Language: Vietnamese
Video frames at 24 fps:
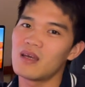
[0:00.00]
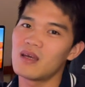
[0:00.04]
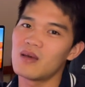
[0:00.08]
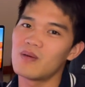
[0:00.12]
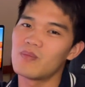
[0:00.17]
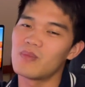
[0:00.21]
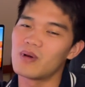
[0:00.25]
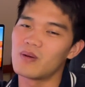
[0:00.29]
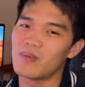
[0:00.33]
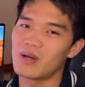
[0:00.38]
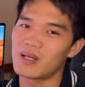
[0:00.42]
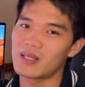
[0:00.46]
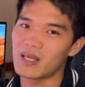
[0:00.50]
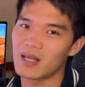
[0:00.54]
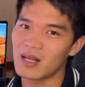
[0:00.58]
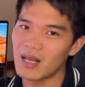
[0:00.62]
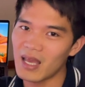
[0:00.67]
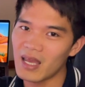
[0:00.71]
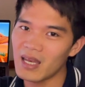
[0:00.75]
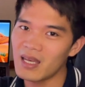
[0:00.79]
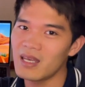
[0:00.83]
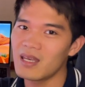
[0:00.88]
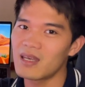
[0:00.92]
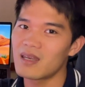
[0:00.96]
mở máy tính
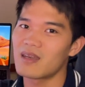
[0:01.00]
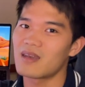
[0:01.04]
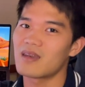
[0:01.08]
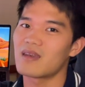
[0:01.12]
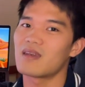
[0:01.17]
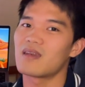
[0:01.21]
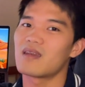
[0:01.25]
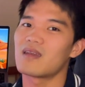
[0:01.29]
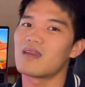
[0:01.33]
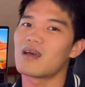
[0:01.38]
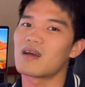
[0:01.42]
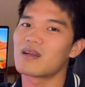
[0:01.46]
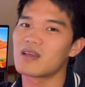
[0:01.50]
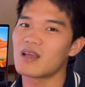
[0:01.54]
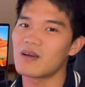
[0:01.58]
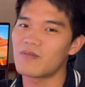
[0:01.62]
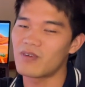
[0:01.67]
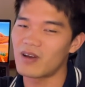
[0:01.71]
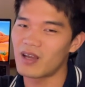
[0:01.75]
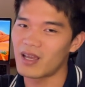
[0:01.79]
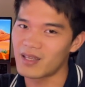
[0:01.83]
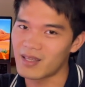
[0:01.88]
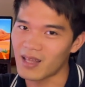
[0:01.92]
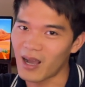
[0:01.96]
lên đăng nhập vào
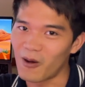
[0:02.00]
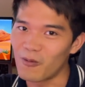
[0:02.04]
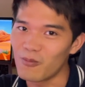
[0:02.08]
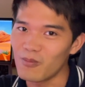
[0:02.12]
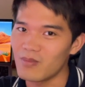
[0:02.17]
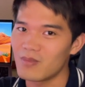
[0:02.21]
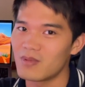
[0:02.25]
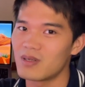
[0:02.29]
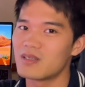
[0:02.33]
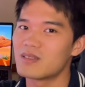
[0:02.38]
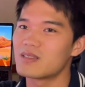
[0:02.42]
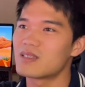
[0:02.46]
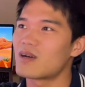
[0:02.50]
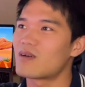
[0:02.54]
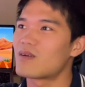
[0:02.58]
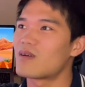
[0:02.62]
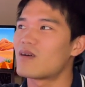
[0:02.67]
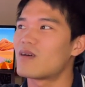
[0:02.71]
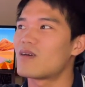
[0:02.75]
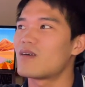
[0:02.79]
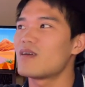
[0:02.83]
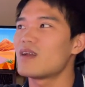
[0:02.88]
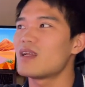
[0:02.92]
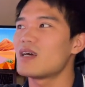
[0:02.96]
hệ thống sau
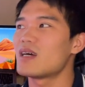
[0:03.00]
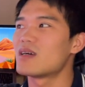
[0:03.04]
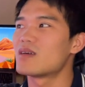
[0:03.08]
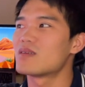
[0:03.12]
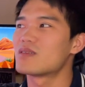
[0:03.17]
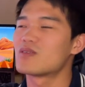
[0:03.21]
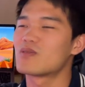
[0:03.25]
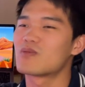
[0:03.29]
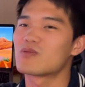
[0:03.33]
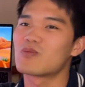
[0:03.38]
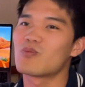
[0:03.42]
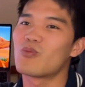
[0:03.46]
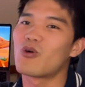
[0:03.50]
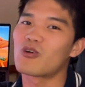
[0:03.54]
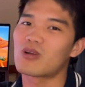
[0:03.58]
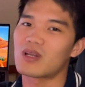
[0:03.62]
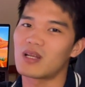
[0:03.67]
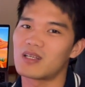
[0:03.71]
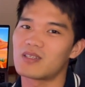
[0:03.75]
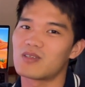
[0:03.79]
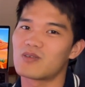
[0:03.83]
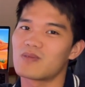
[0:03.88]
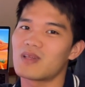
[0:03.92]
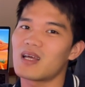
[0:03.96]
đó là chúng một là
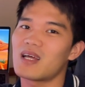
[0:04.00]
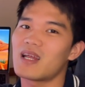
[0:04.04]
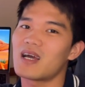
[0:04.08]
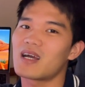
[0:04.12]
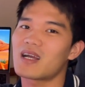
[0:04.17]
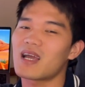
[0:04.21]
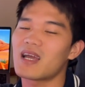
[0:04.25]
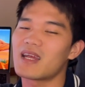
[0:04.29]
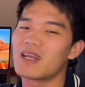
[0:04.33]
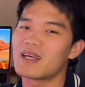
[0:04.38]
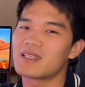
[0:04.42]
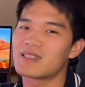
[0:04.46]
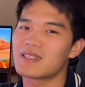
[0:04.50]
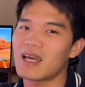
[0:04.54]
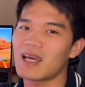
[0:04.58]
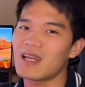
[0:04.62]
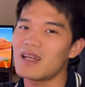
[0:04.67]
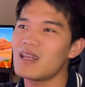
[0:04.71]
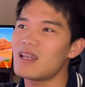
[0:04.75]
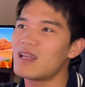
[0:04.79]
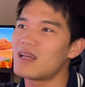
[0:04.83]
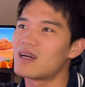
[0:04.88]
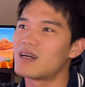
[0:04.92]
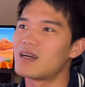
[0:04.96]
chúng ta đã cài đặt sẵn
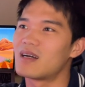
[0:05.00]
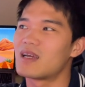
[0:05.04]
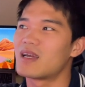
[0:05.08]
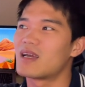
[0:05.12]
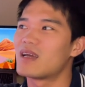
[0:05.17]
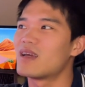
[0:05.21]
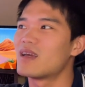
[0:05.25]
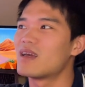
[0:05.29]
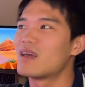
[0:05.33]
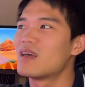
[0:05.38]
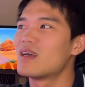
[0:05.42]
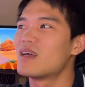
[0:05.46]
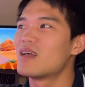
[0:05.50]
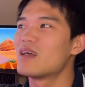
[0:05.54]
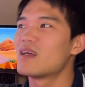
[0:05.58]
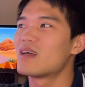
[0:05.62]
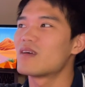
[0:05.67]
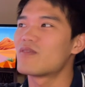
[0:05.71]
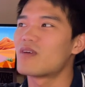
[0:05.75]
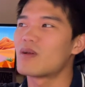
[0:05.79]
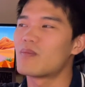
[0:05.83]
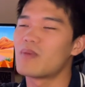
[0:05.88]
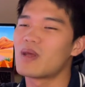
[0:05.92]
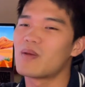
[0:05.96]
là
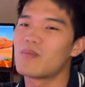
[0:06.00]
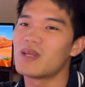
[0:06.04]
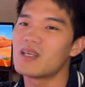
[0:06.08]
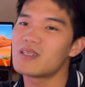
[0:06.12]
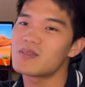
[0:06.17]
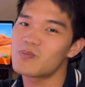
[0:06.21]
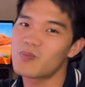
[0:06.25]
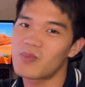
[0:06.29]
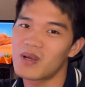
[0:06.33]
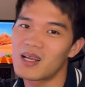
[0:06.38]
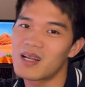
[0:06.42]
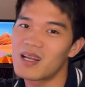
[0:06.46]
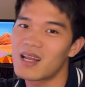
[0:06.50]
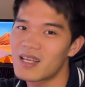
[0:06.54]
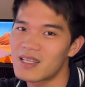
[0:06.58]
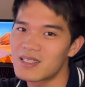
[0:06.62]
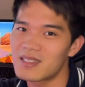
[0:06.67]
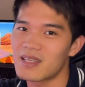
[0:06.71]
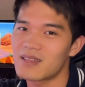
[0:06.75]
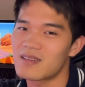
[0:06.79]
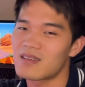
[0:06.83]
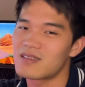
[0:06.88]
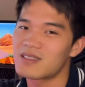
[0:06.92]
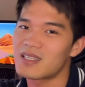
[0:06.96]
phần mềm display link sẽ
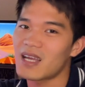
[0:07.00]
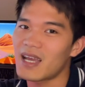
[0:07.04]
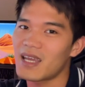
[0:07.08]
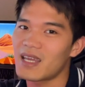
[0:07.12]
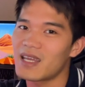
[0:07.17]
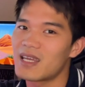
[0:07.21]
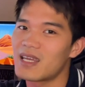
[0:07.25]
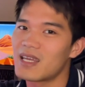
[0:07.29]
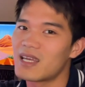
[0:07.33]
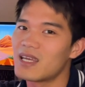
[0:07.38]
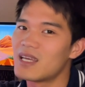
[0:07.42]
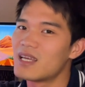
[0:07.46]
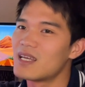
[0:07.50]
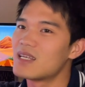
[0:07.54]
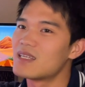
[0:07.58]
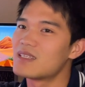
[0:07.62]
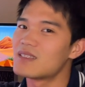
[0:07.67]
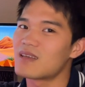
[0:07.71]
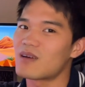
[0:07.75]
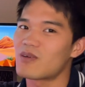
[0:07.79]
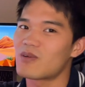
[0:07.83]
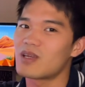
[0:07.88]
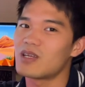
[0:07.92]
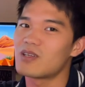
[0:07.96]
tự chạy
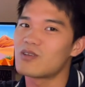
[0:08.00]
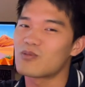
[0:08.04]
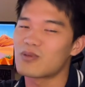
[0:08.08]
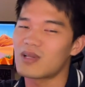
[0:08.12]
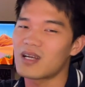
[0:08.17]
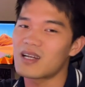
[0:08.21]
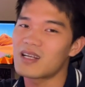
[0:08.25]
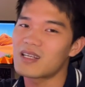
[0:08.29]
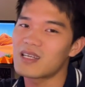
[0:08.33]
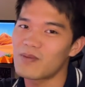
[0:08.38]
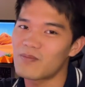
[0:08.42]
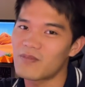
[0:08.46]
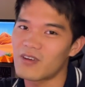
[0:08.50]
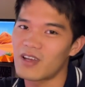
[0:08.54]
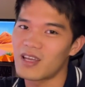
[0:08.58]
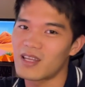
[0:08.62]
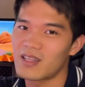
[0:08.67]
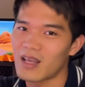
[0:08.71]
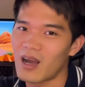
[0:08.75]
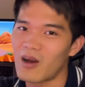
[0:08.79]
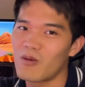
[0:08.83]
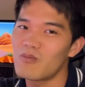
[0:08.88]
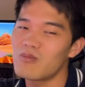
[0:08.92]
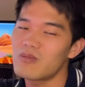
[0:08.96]
sau khi chúng ta đăng nhập vào hệ
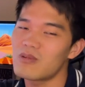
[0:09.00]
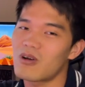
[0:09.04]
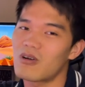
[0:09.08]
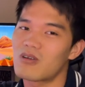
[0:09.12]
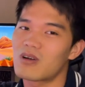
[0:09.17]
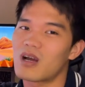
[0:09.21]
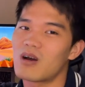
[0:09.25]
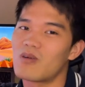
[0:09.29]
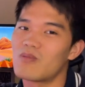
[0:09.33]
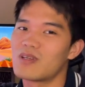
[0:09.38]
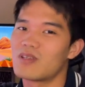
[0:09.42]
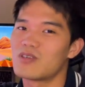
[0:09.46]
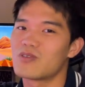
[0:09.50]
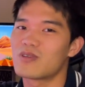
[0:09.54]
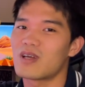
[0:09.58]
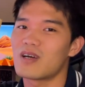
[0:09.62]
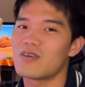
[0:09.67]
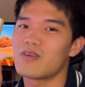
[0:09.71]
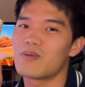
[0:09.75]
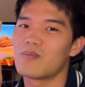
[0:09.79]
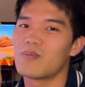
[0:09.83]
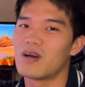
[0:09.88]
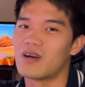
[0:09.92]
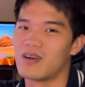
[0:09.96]
thống còn không thì chúng ta
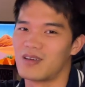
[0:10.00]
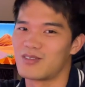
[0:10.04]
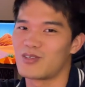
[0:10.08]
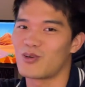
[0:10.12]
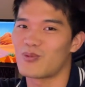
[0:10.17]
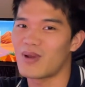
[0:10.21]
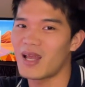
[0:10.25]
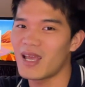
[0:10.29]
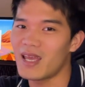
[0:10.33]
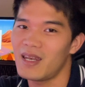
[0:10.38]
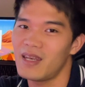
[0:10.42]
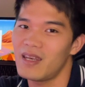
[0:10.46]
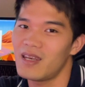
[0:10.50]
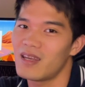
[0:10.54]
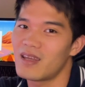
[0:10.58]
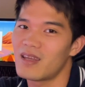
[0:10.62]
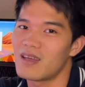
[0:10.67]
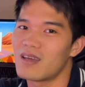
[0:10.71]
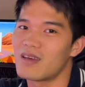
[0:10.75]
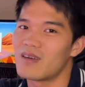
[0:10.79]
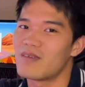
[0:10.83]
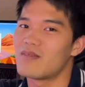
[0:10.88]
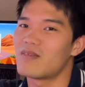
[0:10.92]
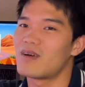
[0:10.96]
phải mở ứng dụng lên
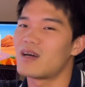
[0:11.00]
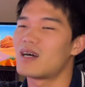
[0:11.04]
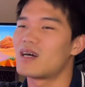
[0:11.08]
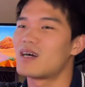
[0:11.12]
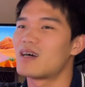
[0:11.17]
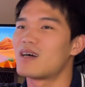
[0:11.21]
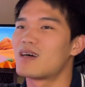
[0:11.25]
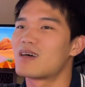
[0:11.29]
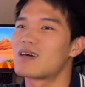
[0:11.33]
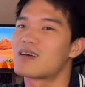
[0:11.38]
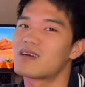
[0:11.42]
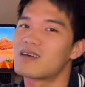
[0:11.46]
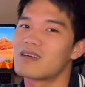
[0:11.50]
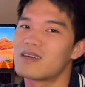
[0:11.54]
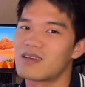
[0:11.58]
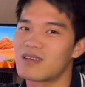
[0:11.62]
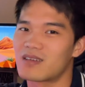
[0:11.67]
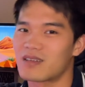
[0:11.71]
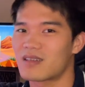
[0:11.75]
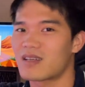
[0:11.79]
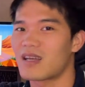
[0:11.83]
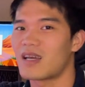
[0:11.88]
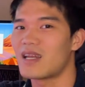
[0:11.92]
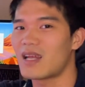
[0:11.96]
và
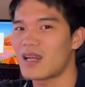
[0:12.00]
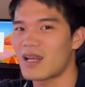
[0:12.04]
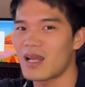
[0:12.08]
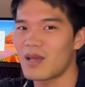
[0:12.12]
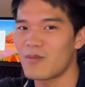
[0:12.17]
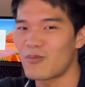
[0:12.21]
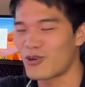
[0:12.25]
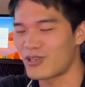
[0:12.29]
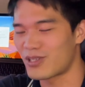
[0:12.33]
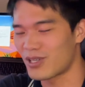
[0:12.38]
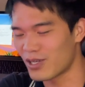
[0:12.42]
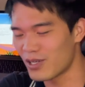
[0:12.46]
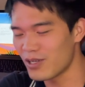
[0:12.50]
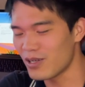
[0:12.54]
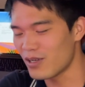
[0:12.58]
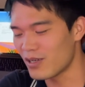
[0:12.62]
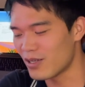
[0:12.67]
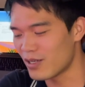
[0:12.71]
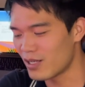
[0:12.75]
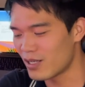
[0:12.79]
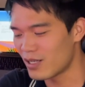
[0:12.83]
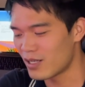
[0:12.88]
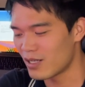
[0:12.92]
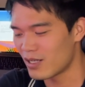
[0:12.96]
cài đặt lại mọi thứ
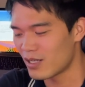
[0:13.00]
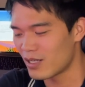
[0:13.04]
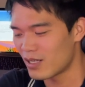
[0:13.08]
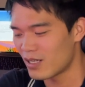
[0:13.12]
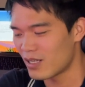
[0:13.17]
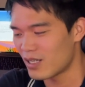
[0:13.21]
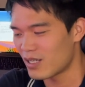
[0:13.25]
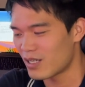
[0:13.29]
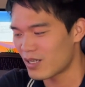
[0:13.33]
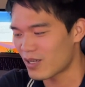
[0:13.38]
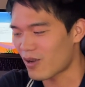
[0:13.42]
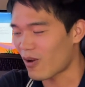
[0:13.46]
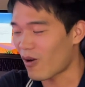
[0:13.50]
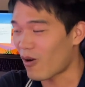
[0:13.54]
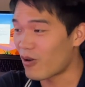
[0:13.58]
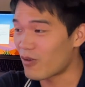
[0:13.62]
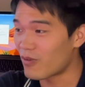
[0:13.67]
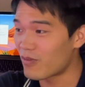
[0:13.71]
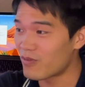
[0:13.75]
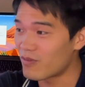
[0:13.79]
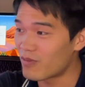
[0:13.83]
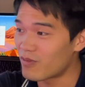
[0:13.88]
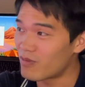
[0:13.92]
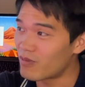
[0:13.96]

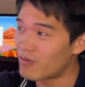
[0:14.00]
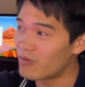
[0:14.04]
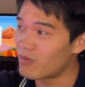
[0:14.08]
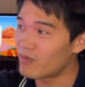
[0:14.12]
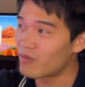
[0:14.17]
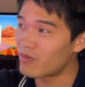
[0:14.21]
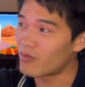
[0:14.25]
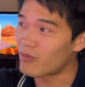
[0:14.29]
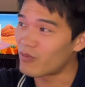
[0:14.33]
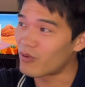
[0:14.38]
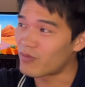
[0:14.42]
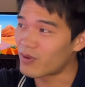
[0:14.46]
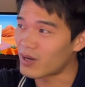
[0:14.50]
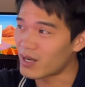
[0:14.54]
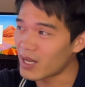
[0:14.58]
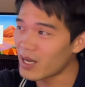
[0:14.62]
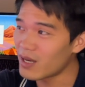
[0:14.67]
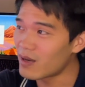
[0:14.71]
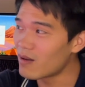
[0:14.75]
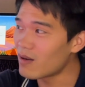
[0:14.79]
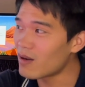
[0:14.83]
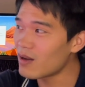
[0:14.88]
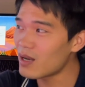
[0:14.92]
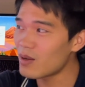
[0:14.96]
còn một vấn đề
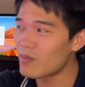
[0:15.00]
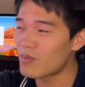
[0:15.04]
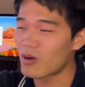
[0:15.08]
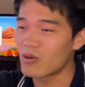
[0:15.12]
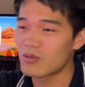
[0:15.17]
nữa là màu